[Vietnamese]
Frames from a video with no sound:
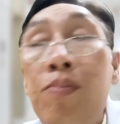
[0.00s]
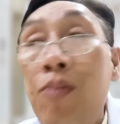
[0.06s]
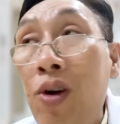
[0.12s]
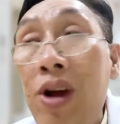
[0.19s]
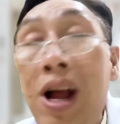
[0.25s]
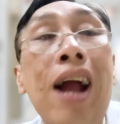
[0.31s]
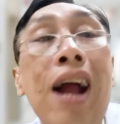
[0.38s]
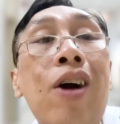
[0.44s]

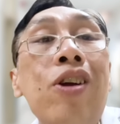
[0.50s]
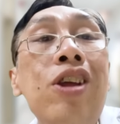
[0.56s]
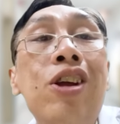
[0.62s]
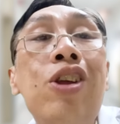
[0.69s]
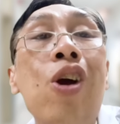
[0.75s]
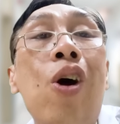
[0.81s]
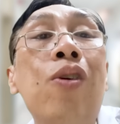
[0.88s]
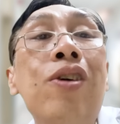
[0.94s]
mỗi ngày có
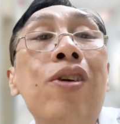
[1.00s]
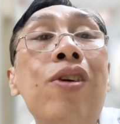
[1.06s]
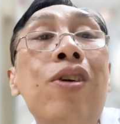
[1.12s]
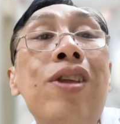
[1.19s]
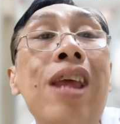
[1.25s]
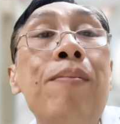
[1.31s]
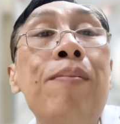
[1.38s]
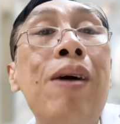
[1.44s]
những chỗ nó
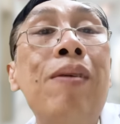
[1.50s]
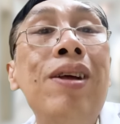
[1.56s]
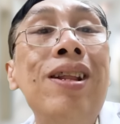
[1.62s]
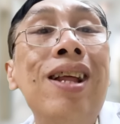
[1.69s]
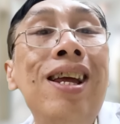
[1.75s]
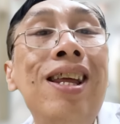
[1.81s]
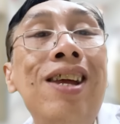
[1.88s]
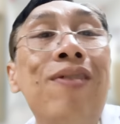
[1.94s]
chảy máu li
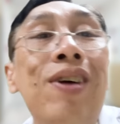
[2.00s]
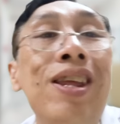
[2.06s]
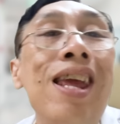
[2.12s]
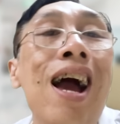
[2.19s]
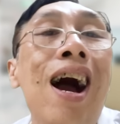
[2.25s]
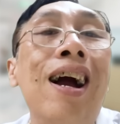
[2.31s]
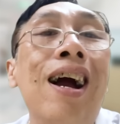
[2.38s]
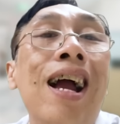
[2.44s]
ti nhưng mà
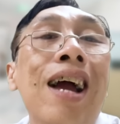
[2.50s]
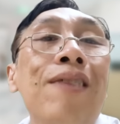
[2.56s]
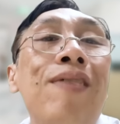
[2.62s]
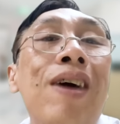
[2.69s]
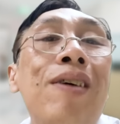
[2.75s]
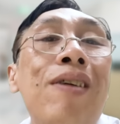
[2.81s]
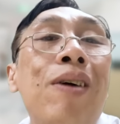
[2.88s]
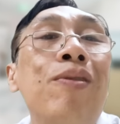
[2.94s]
nhờ cái
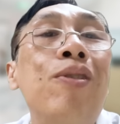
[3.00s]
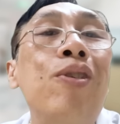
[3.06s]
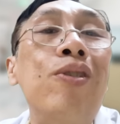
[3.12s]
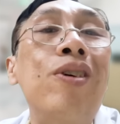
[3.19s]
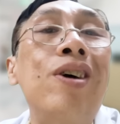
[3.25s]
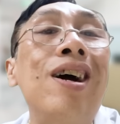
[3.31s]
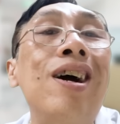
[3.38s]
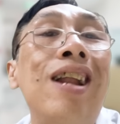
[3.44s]
máu đông
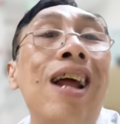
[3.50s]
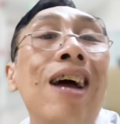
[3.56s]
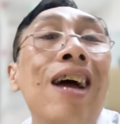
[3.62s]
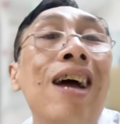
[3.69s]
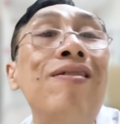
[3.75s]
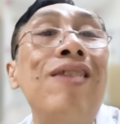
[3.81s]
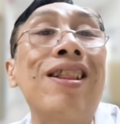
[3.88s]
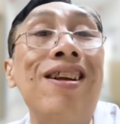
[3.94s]
của cơ thể
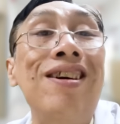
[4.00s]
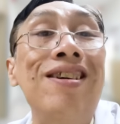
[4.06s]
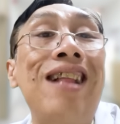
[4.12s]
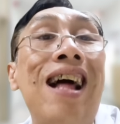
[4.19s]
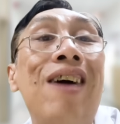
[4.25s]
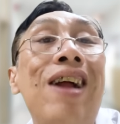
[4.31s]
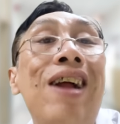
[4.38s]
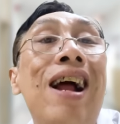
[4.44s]
chúng ta tự
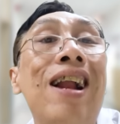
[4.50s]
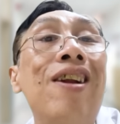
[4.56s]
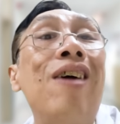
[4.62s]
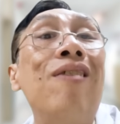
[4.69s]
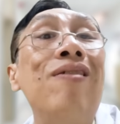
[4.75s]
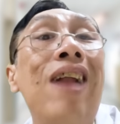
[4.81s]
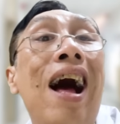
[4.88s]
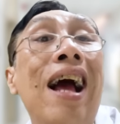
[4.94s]
tạo ra nó
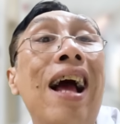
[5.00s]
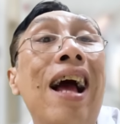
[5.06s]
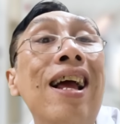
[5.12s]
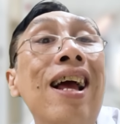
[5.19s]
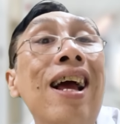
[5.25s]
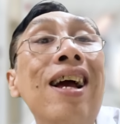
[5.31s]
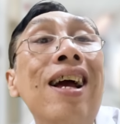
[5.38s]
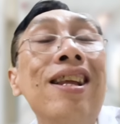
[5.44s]
đông lại
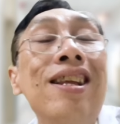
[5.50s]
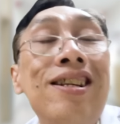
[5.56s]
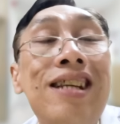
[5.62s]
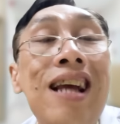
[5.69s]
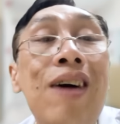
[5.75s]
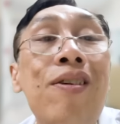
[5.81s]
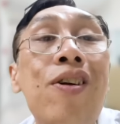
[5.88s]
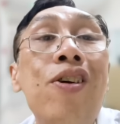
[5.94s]
nhưng
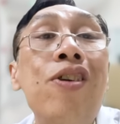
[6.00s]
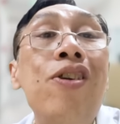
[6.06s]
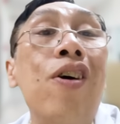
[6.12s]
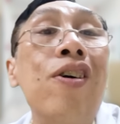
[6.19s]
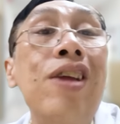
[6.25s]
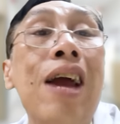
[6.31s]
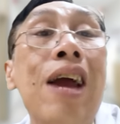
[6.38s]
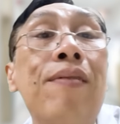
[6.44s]
sau đó nó
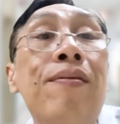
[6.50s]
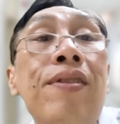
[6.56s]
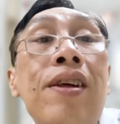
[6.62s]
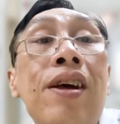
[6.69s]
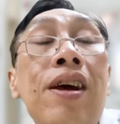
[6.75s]
dọn dẹp